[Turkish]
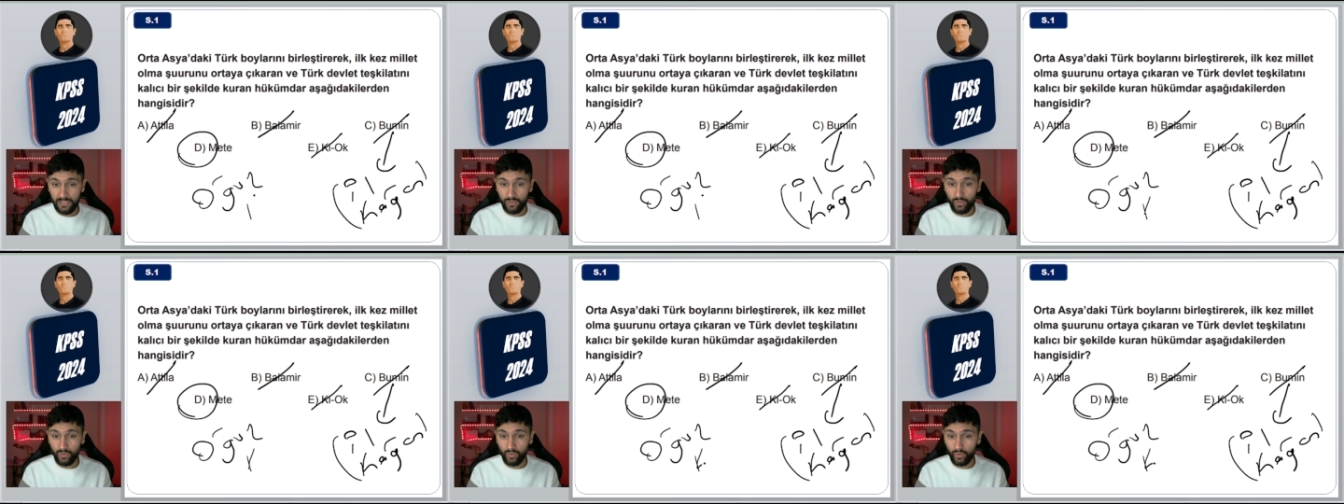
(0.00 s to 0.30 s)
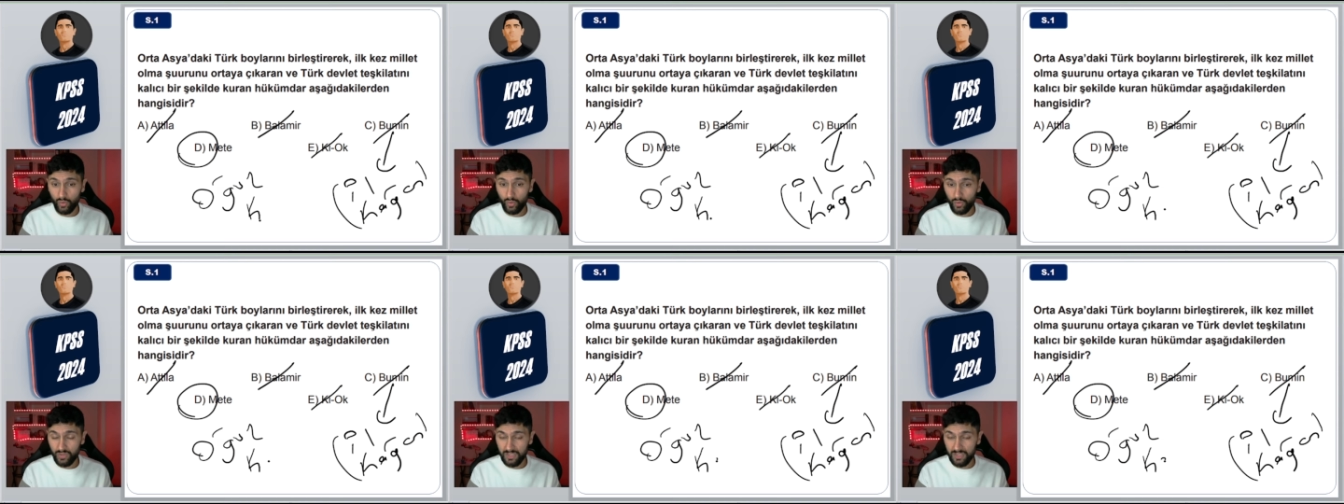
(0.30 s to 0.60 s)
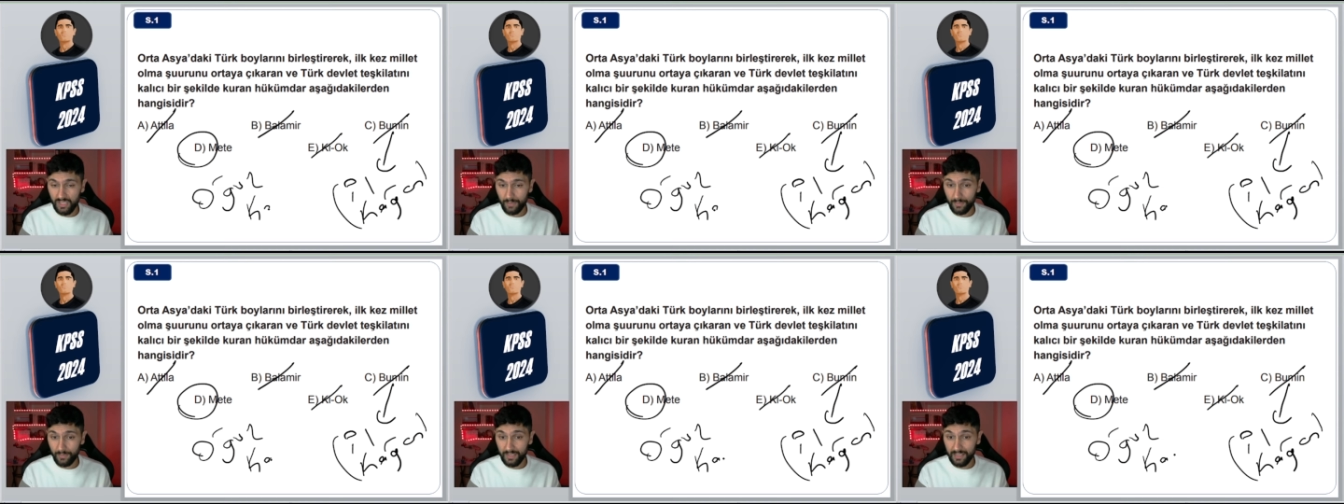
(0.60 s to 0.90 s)
Çünkü
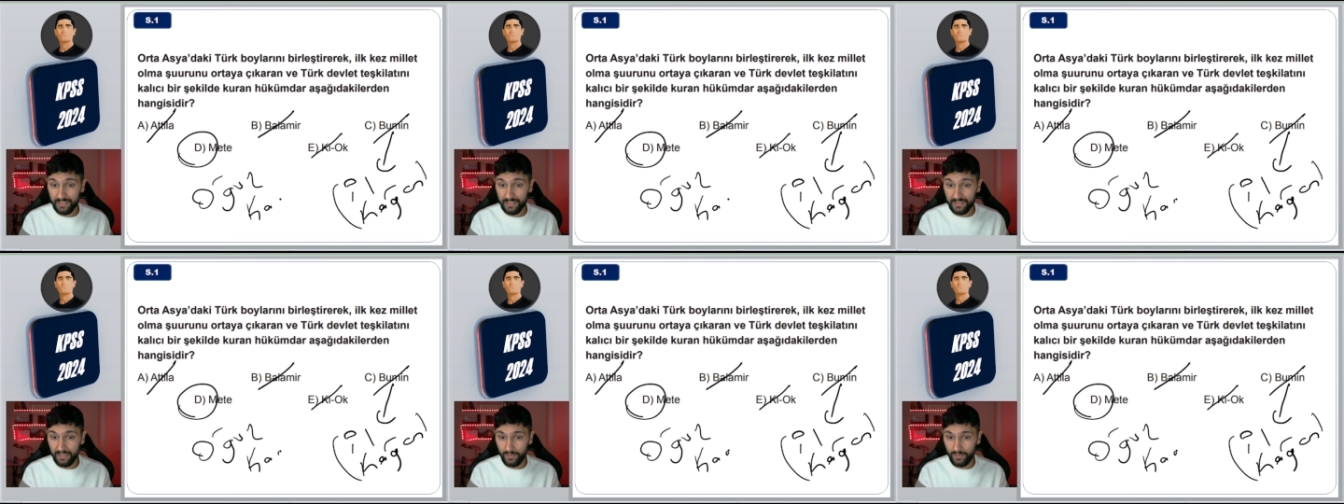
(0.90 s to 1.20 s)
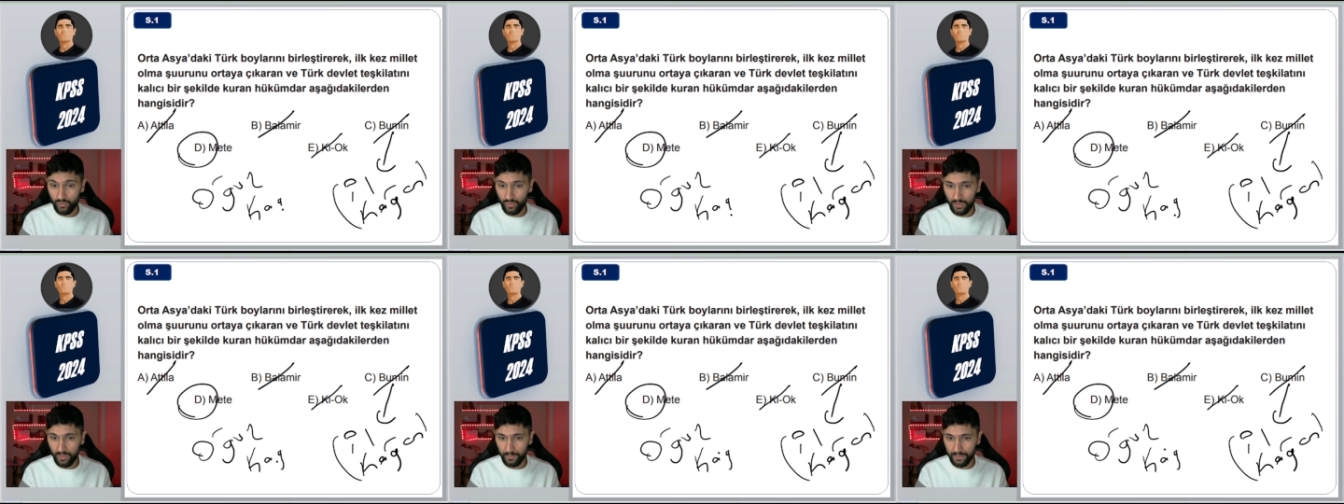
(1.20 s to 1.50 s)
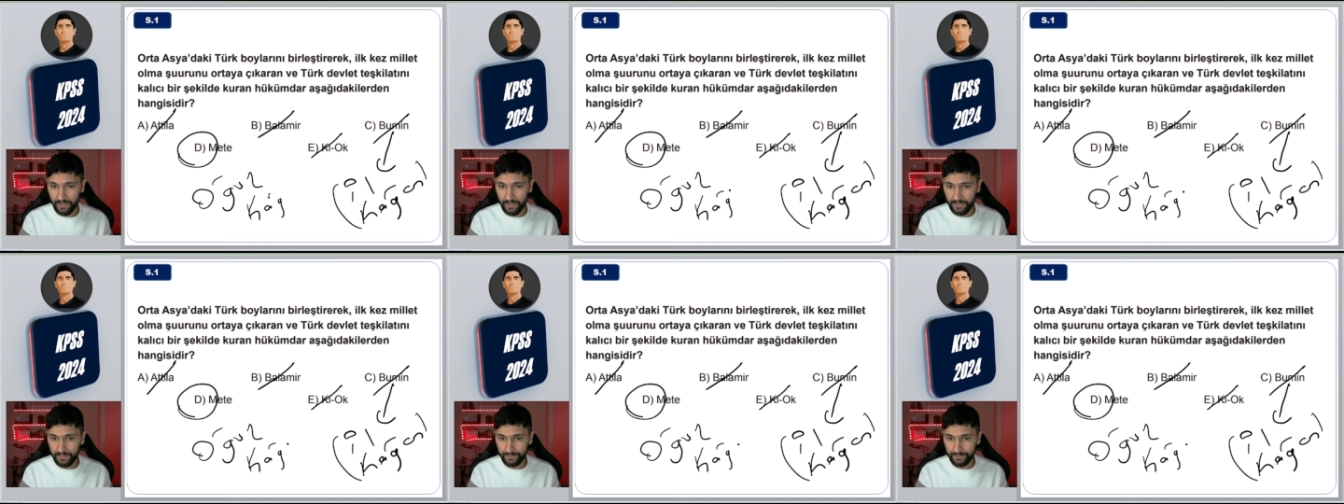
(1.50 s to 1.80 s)
ÖSYM destan
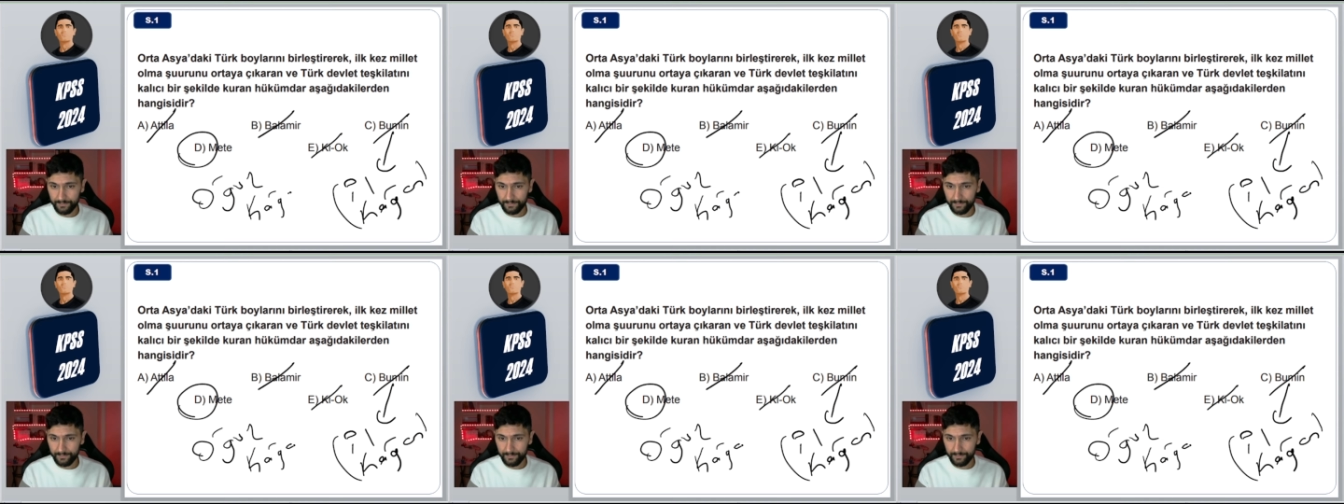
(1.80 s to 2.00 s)
sorabilir.